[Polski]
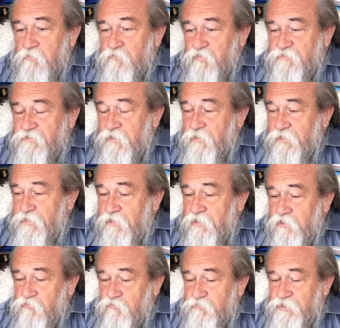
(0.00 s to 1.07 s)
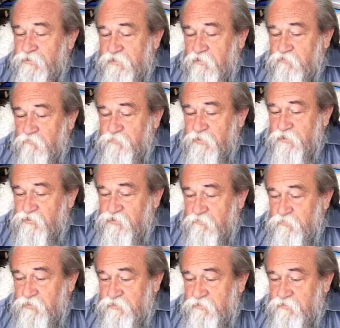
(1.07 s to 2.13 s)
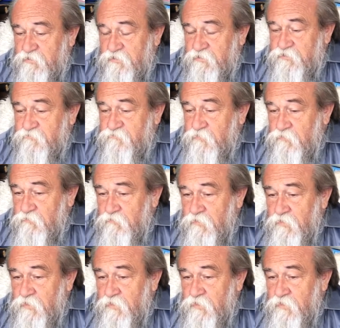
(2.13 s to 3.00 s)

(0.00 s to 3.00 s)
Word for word: powstała taka komisja jako pierwsze ministerstwo.